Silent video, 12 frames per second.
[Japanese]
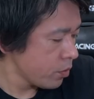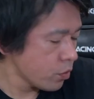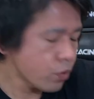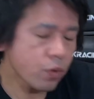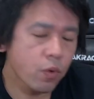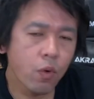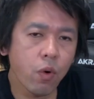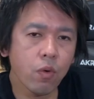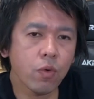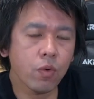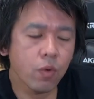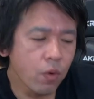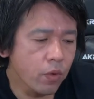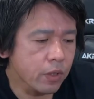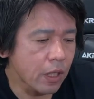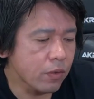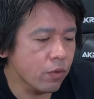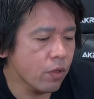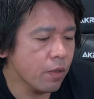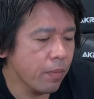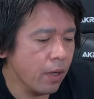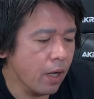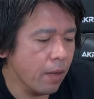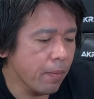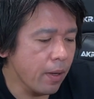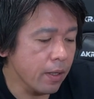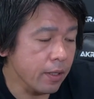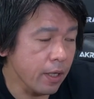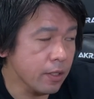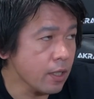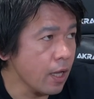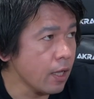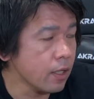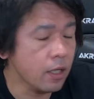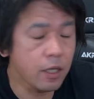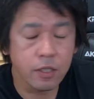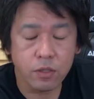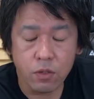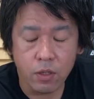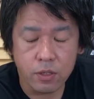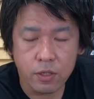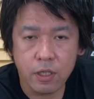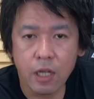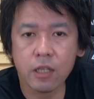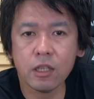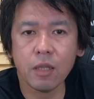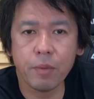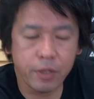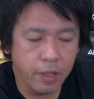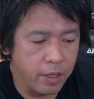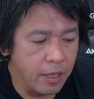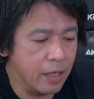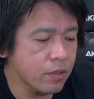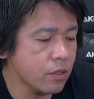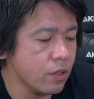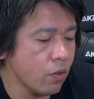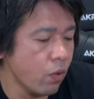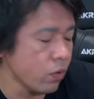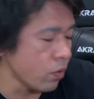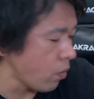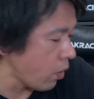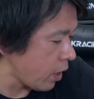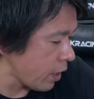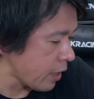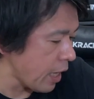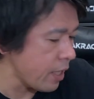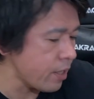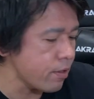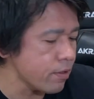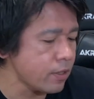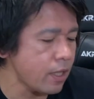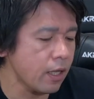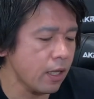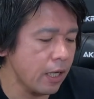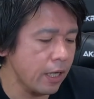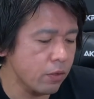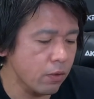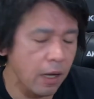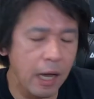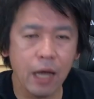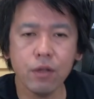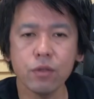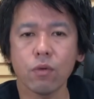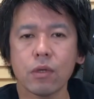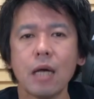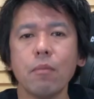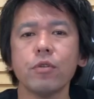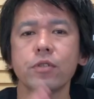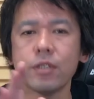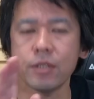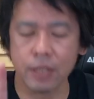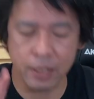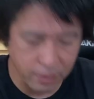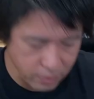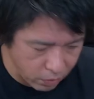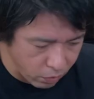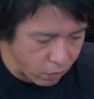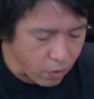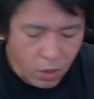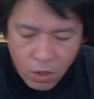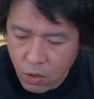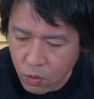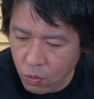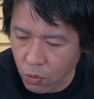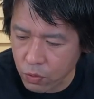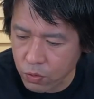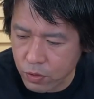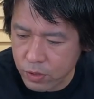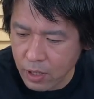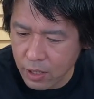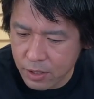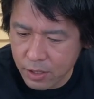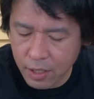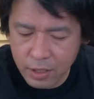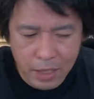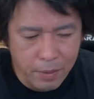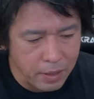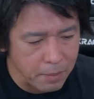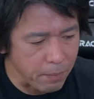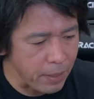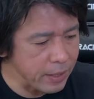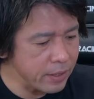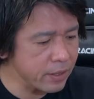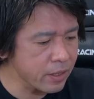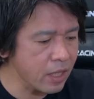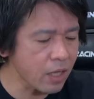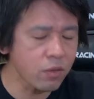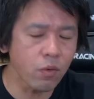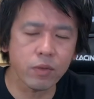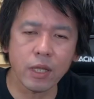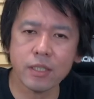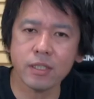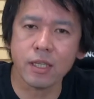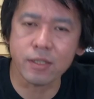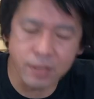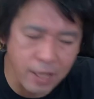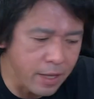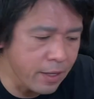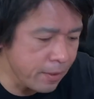ちょっと今後例えばまあね3ヶ月とか使ってみて安い方の方がね耐久性がないとかあるのかもしれないんですけど購入した時点ではね全く同じですね